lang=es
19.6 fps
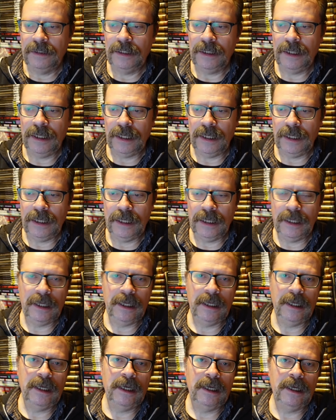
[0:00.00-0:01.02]

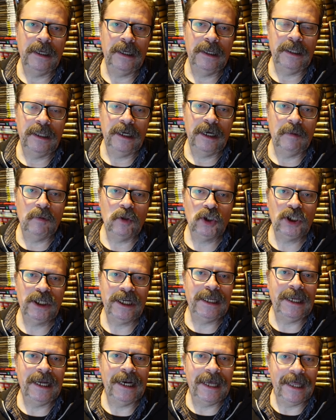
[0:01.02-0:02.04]
digamos,
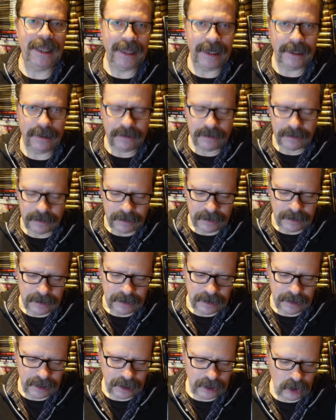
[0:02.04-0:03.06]
señalada
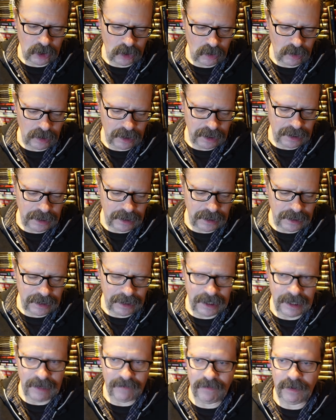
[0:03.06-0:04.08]
dentro
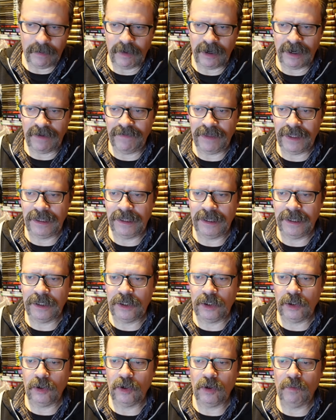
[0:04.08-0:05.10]
de, la filmografía del
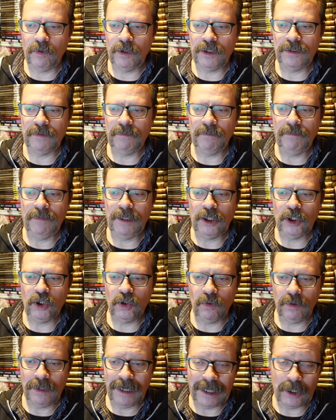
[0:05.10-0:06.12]
director, como es
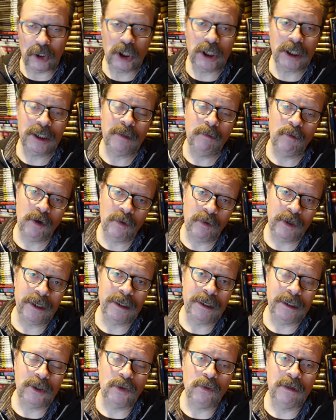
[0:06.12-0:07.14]
La noche se
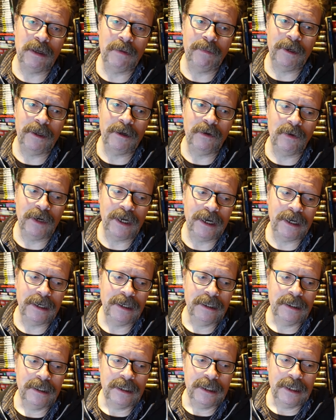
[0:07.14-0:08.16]
mueve, es una película,
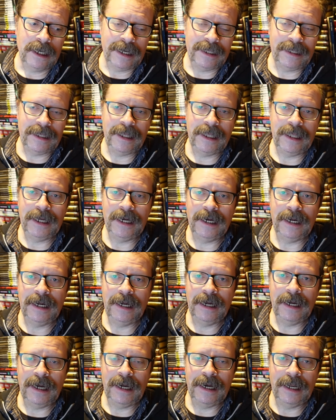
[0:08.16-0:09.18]
antes de llegar
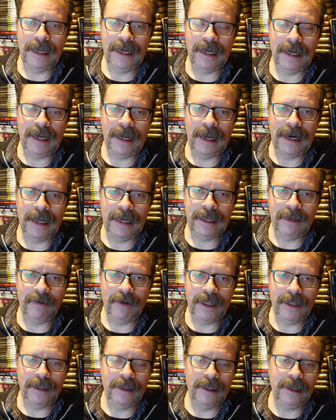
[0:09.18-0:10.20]
a, la, a la, que
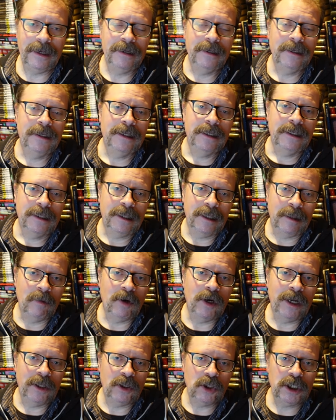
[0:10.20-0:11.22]
iba a decir,
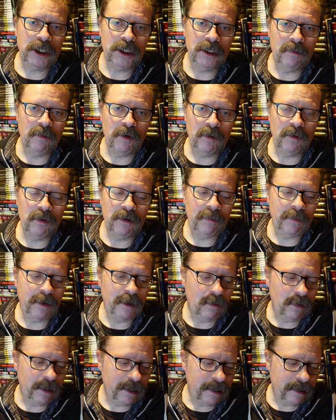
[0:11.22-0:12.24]
tenemos La noche se mueve, una
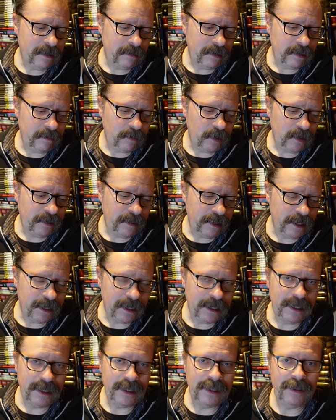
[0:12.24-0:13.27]
película
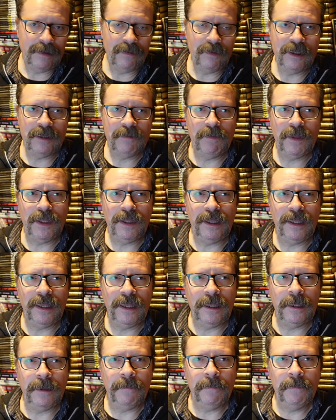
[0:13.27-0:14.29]
policíaca de una especie
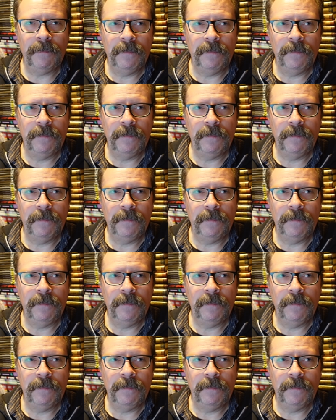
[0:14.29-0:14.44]
de